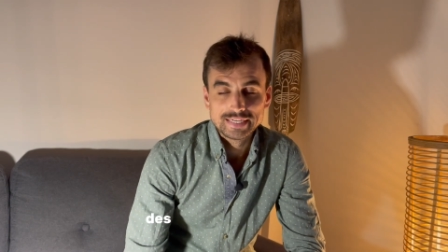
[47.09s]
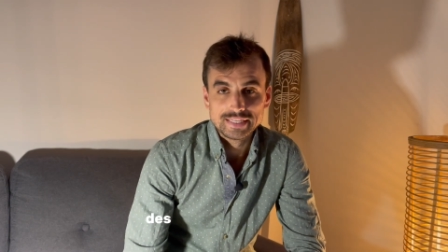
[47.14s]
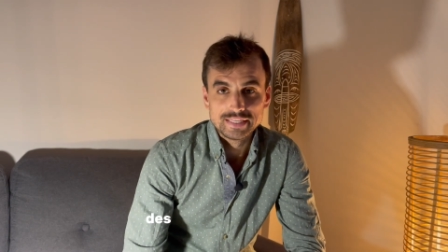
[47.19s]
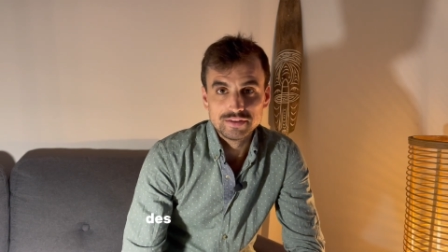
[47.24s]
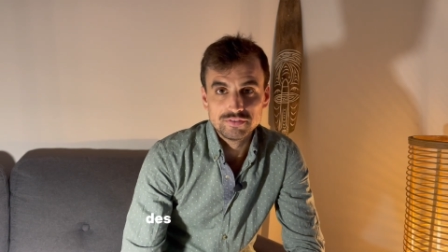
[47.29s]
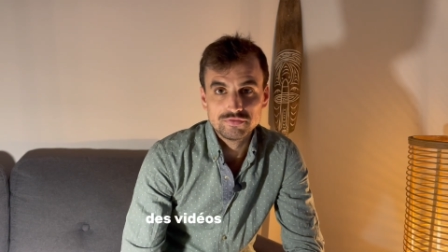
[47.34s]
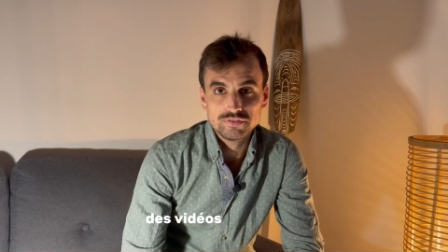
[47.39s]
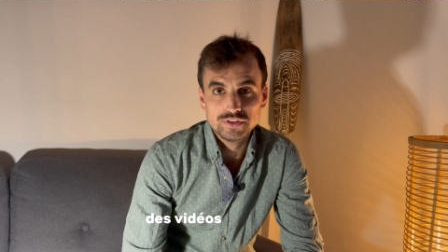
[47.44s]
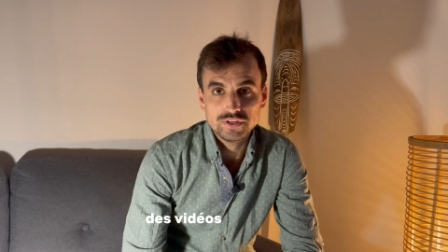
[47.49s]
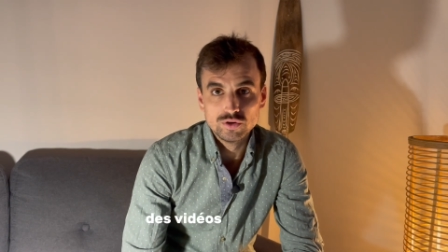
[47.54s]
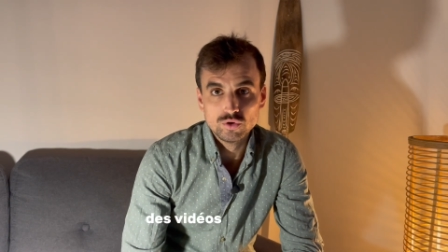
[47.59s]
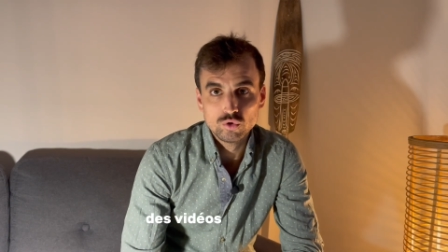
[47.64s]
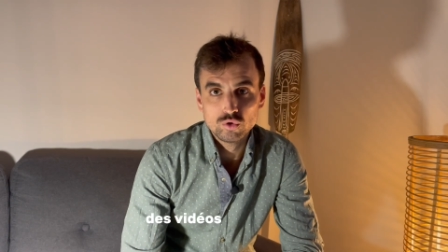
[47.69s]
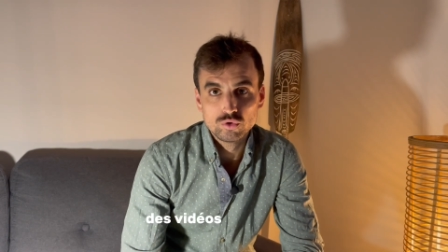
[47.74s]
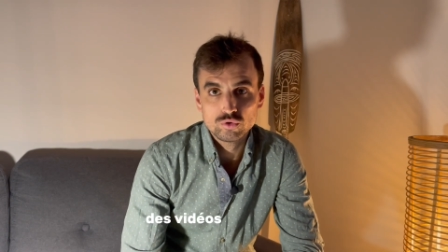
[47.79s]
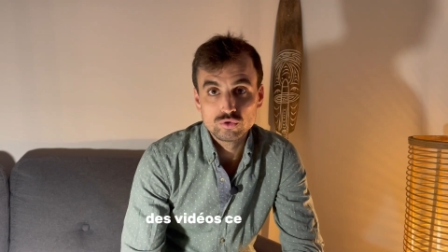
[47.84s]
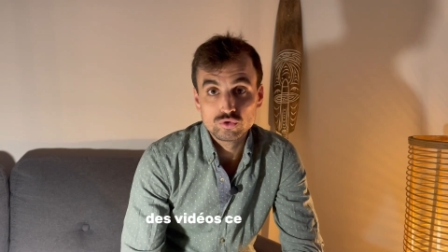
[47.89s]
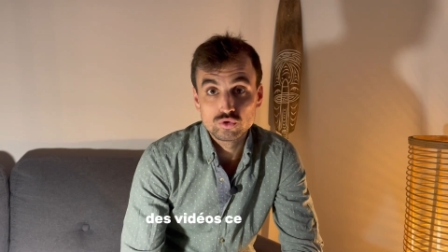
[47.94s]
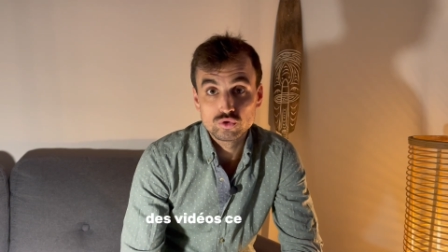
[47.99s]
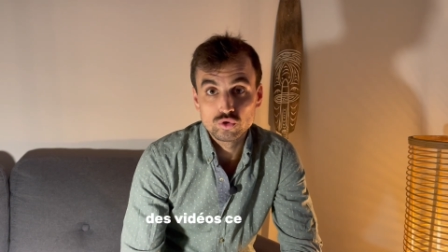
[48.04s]
des
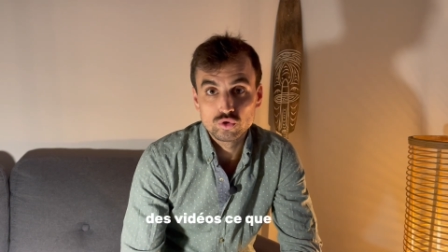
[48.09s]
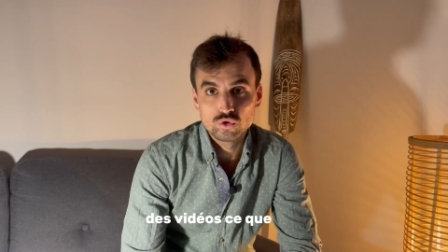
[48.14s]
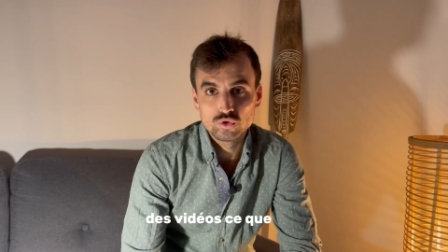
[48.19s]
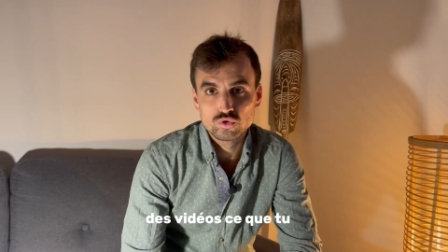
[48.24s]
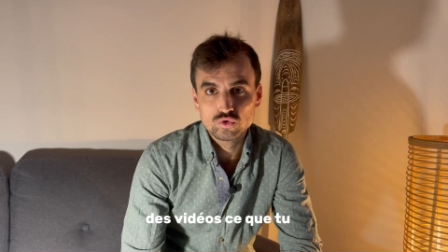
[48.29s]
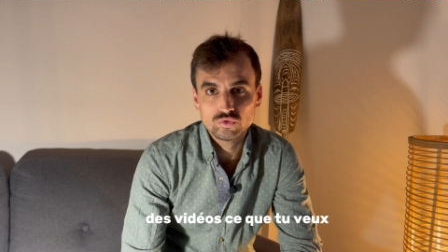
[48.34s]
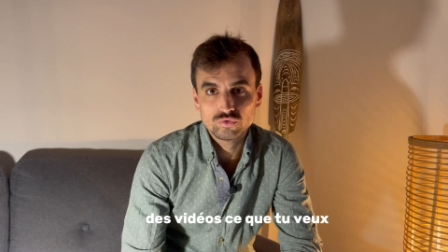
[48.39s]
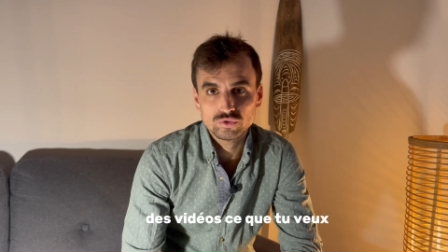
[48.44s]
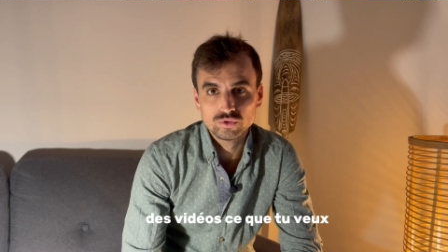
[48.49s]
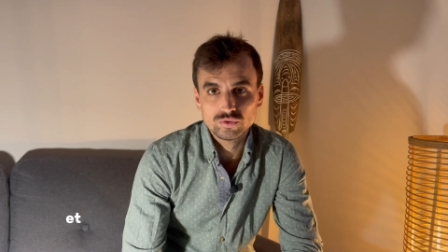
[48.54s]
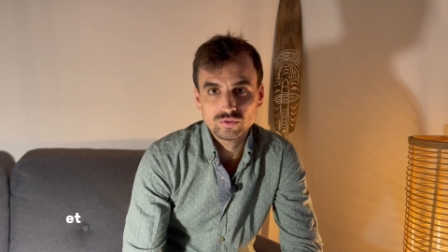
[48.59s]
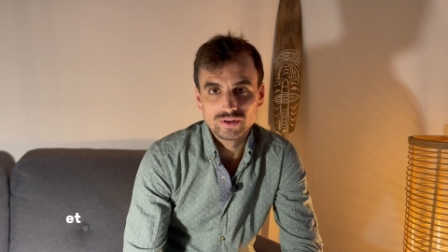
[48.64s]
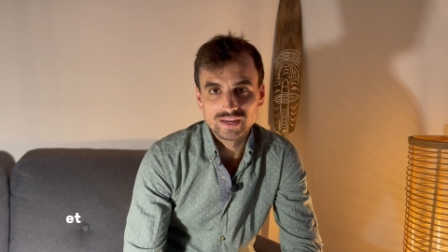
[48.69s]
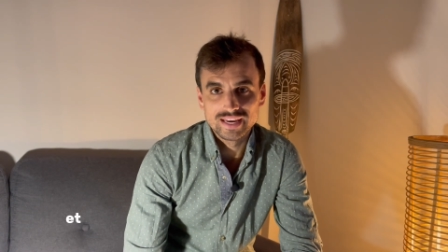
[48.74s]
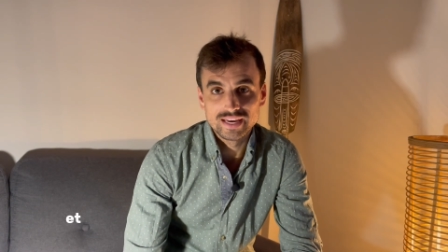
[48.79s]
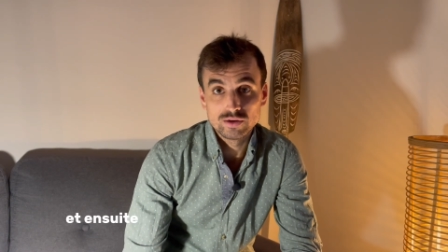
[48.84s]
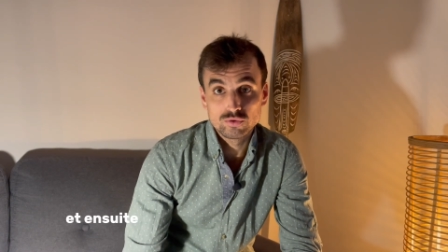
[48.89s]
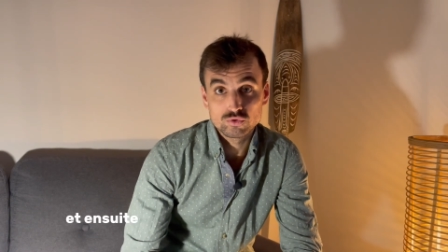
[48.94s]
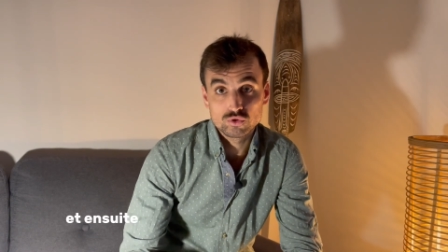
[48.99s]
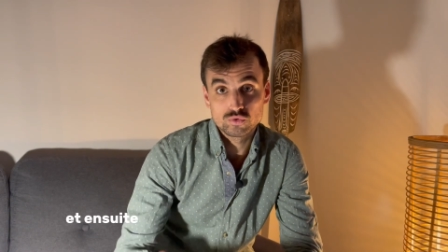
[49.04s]
vidéos, ce que tu veux
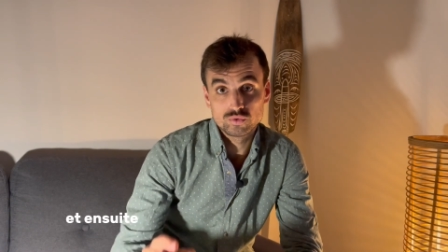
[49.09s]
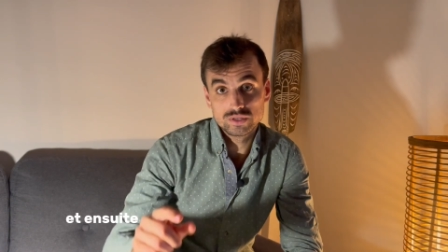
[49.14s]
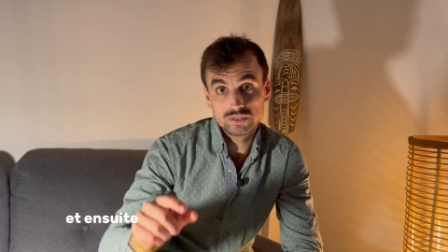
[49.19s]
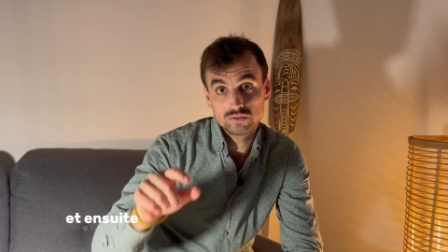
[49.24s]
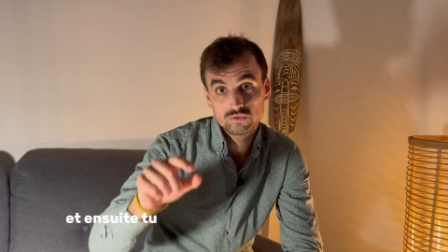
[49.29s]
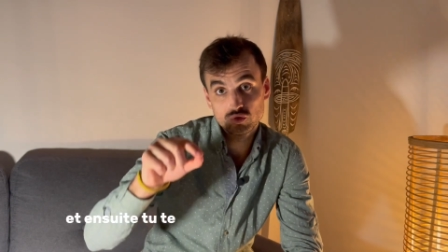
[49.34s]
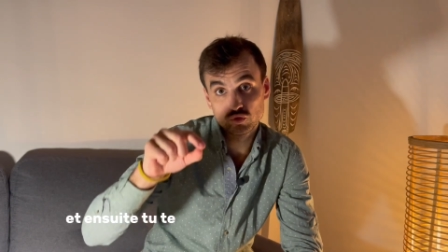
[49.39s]
et ensuite